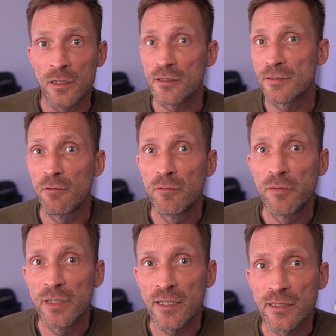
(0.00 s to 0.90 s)
Jeszcze słowo
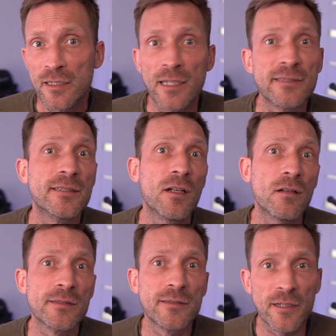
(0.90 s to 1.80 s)
wyjaśnienia, co
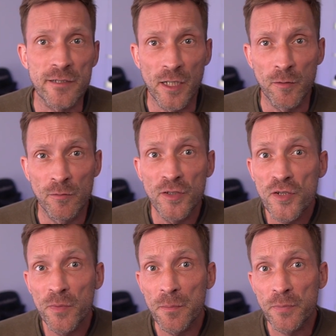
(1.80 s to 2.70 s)
oznaczają
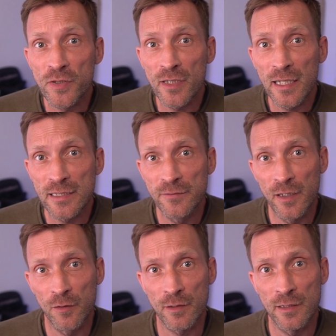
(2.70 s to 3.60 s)
liczby przy nazwie
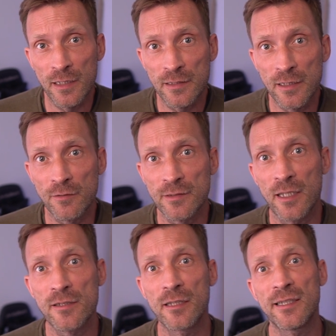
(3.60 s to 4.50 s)
lornetki.
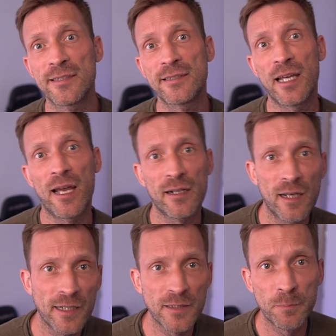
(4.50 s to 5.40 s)
Oznaczenie
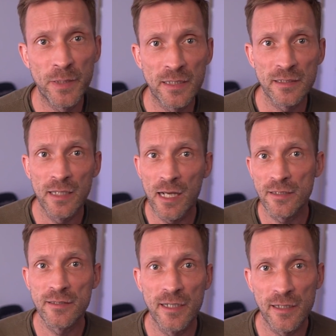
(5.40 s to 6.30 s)
Starlight
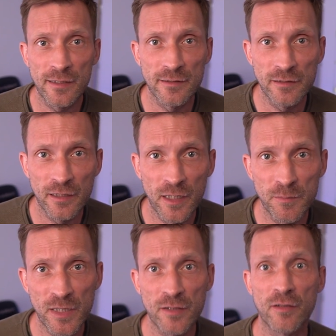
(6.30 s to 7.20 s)
15 razy
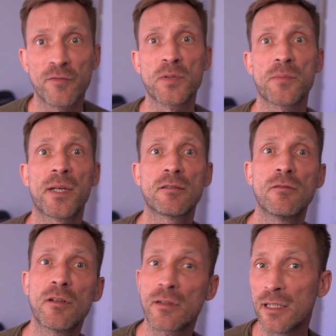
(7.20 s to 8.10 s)
70 w
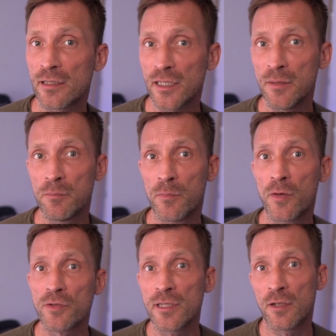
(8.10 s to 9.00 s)
przypadku lornetki
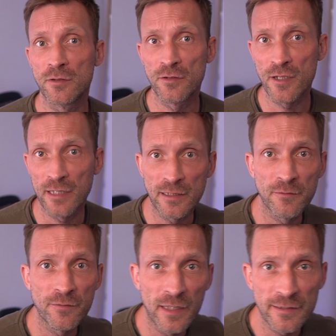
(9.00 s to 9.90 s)
można odczytać
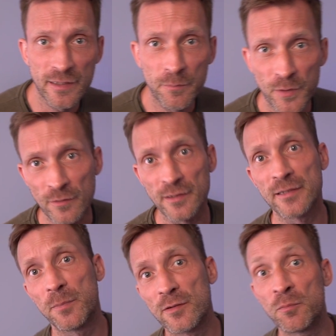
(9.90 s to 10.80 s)
w następujący
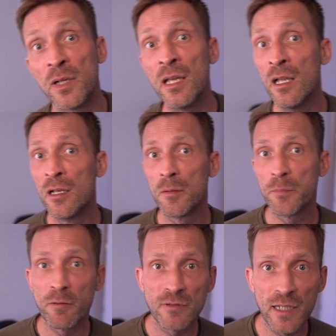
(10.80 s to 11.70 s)
sposób.
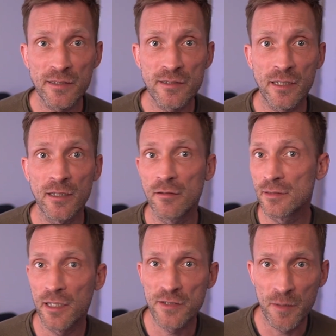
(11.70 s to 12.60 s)
15 oznacza